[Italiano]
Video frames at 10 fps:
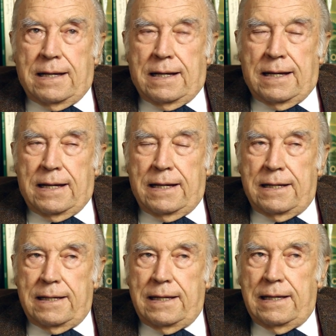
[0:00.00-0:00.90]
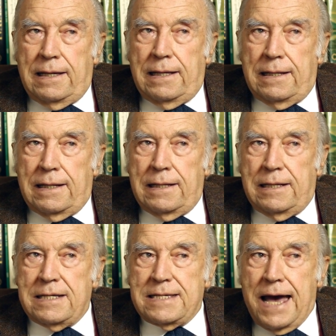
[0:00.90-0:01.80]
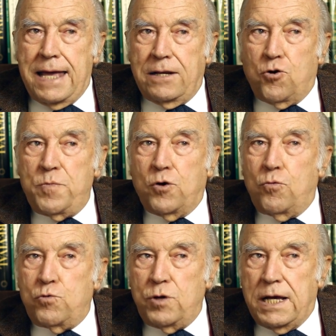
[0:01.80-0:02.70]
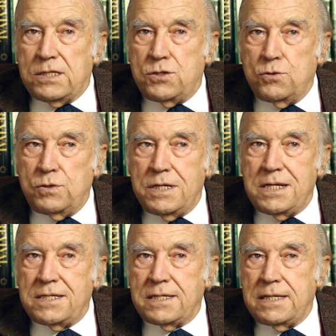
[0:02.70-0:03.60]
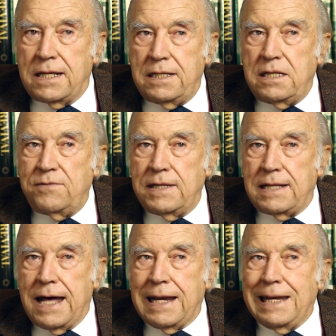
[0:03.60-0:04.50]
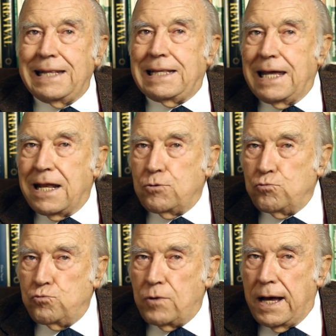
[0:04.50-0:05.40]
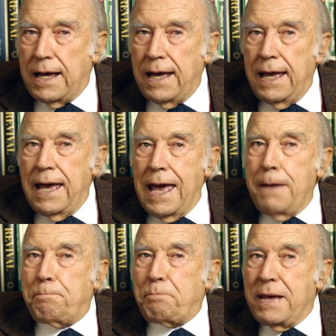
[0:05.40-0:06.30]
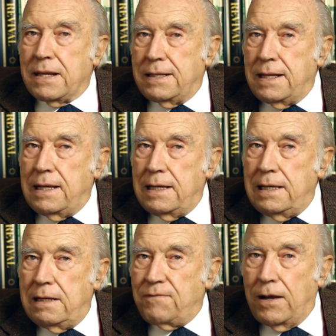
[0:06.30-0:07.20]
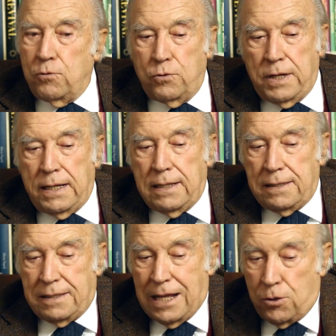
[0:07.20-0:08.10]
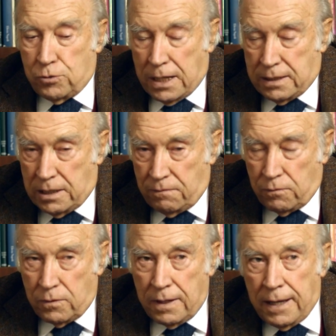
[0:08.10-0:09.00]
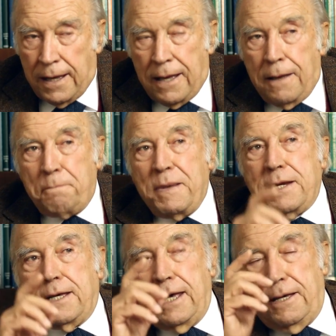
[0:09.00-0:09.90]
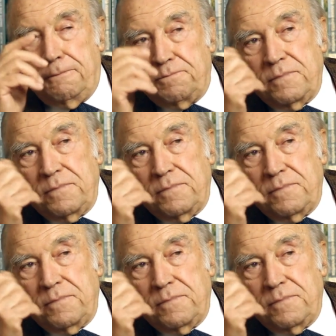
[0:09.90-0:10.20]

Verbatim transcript: eh, il, il design come comunicazione rischia di diventare letteratura e perde il valore denotativo? Perché